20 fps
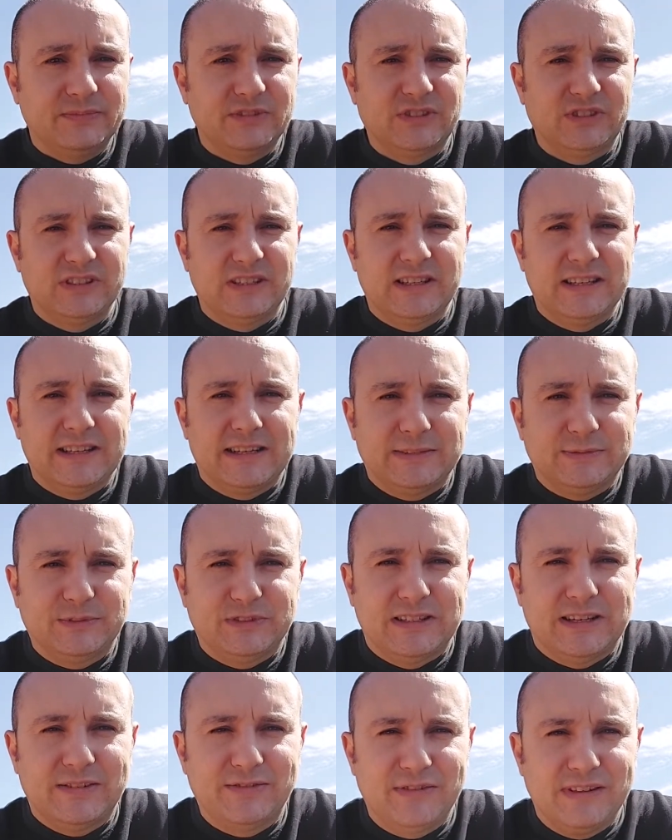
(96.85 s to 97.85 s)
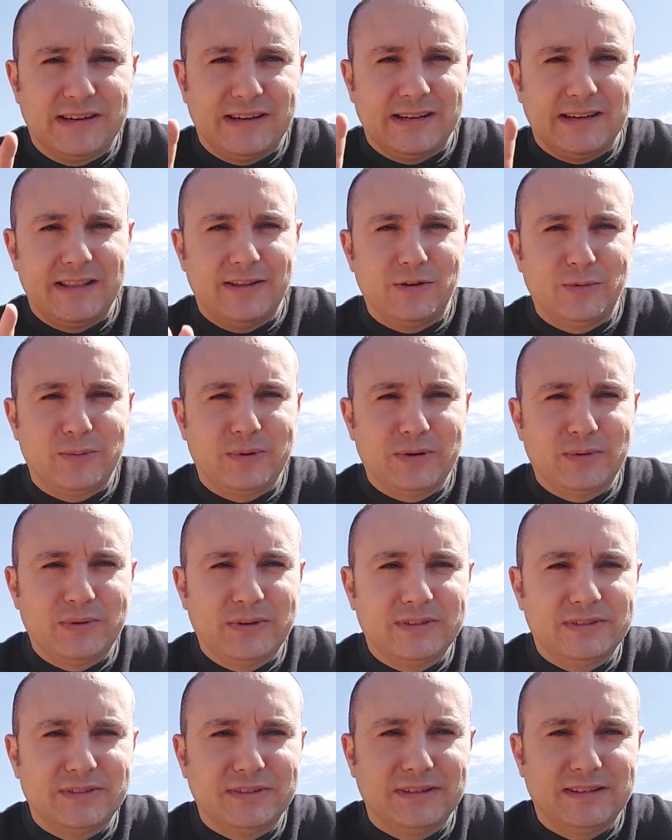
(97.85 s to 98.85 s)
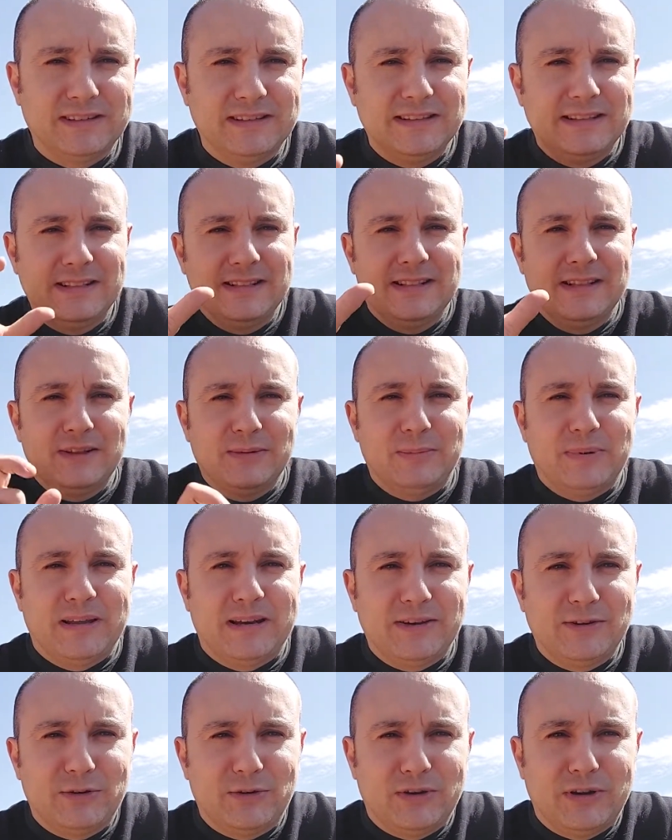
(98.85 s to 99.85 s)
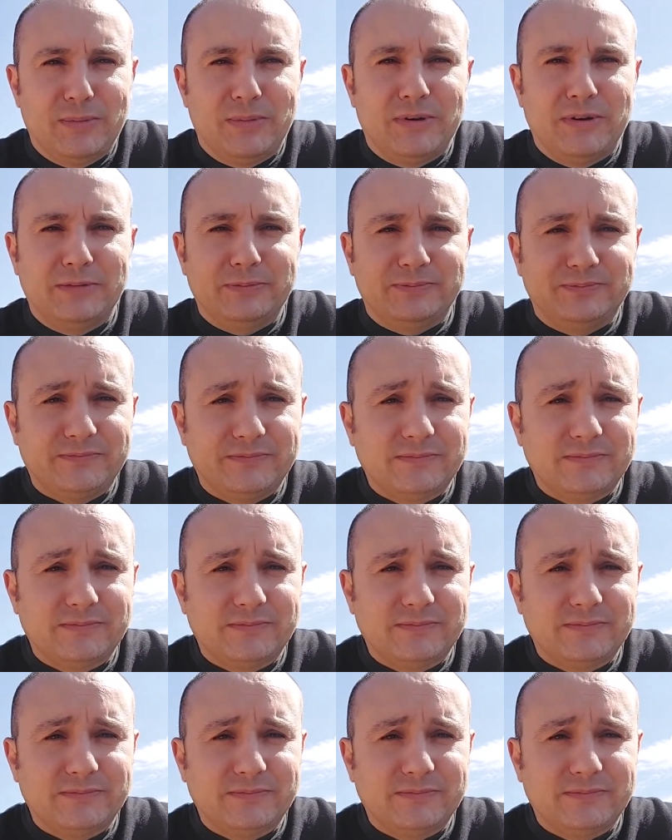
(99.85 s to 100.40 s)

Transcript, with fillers: Ci ringraziamo c'era Ferrero per questo paragone, però